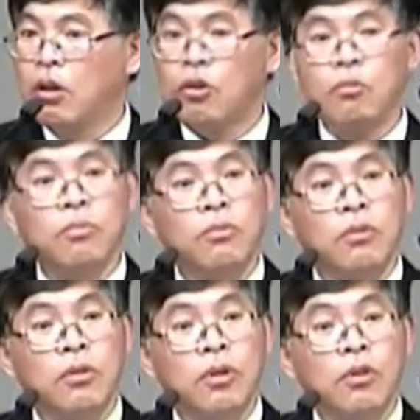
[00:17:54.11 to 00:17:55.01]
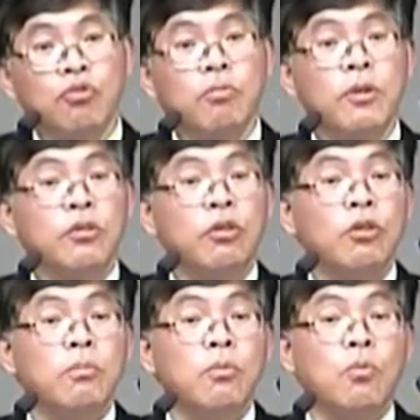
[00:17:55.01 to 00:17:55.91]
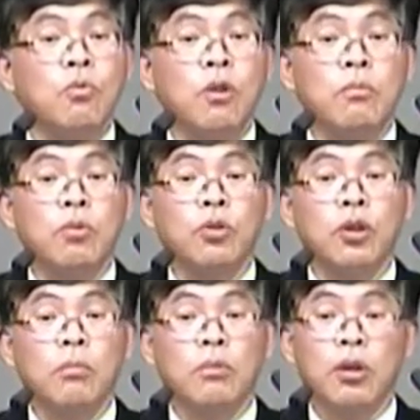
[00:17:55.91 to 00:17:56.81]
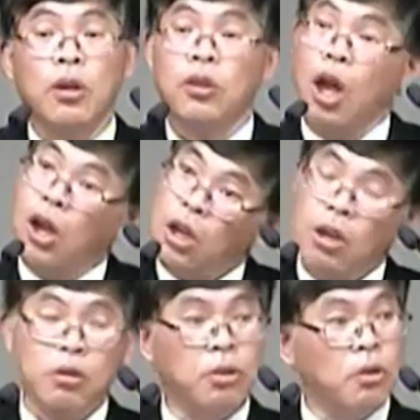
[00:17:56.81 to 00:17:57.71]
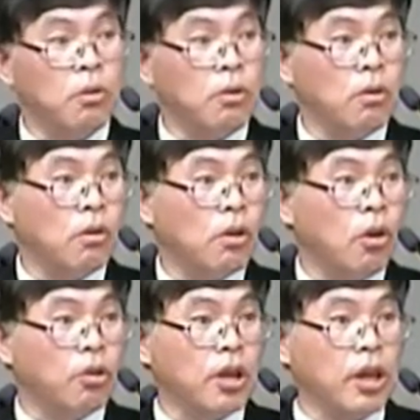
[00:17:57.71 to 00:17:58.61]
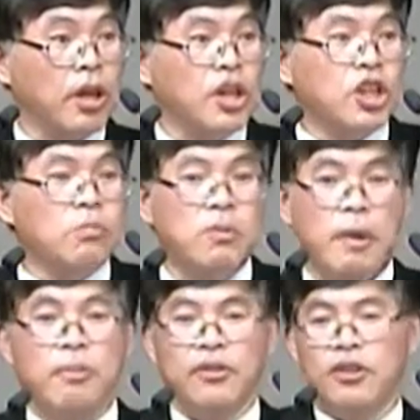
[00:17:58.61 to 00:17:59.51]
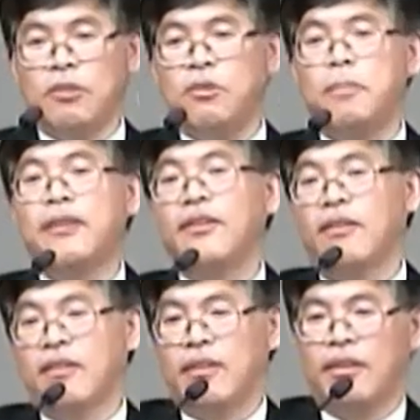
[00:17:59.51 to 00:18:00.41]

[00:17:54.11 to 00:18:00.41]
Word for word: 여러분 주변에서 여러분을 공격하면 어떻게 됩니까? 당해야 돼요. 어떻게 힘을 빼보세요. 힘을 빼세요.